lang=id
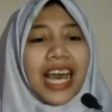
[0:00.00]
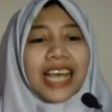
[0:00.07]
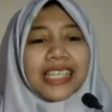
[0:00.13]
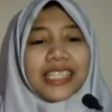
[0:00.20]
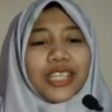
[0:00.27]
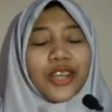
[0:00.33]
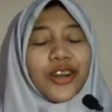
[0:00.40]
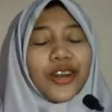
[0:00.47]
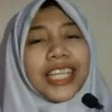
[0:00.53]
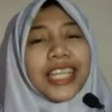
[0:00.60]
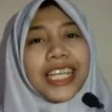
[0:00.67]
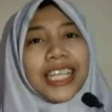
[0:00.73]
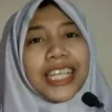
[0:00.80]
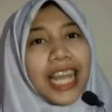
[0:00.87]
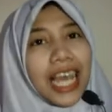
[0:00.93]
Asteroid
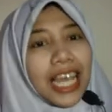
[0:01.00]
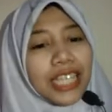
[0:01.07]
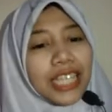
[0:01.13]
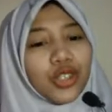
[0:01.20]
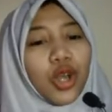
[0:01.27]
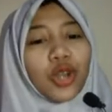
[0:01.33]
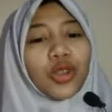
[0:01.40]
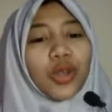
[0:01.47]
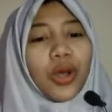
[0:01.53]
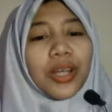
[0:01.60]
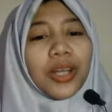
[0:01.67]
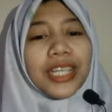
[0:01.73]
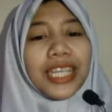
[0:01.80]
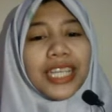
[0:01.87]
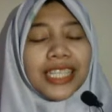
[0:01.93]
adalah
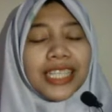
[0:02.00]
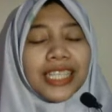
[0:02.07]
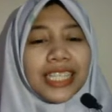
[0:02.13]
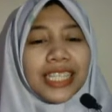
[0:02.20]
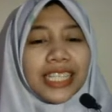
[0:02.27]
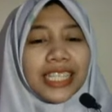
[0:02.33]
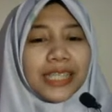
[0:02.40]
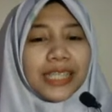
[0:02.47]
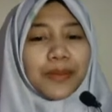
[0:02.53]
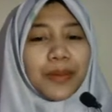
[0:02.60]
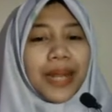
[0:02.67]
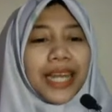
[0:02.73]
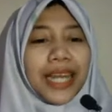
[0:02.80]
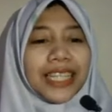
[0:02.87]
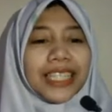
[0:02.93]
contoh dari jenis
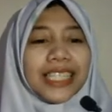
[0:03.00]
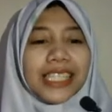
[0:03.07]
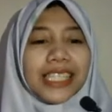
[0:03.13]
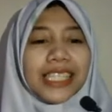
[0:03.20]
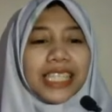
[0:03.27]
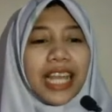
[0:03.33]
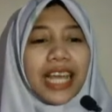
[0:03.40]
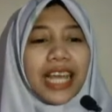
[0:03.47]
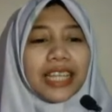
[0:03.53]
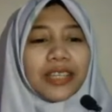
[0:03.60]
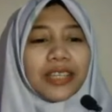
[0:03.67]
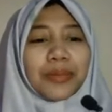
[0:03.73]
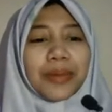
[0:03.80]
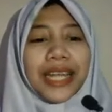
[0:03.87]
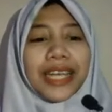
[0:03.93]
planet kecil
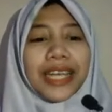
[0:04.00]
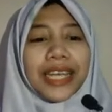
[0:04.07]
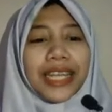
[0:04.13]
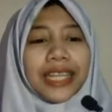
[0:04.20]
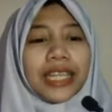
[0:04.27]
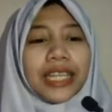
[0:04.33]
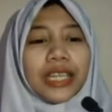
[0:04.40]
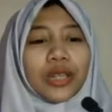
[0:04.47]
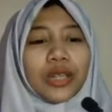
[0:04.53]
atau planetoida,